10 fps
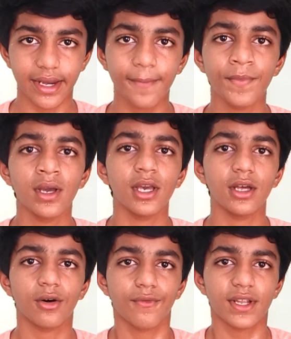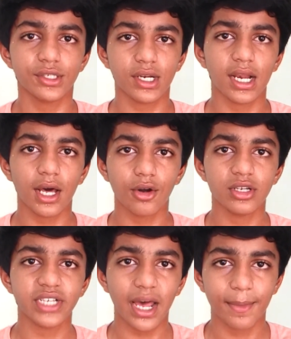நினைக்கிறேன் இதை உங்கள் ஃப்ரெண்ட்ஸோட
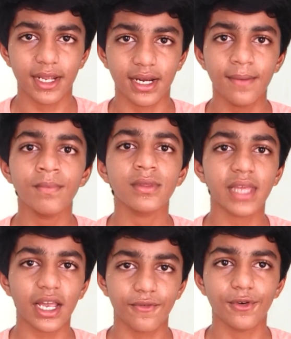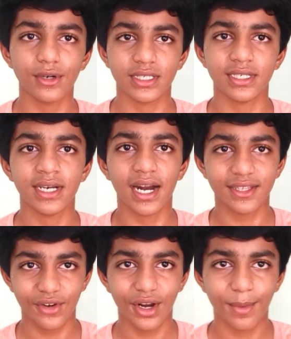எல்லாரோடையும் ஷேர் பண்ணிடுங்க தேங்க்யூ ஃபார் வாட்சிங்
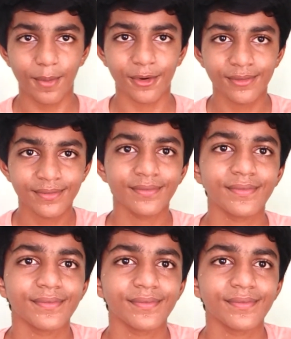அடுத்த வீடியோவில் பார்ப்போம்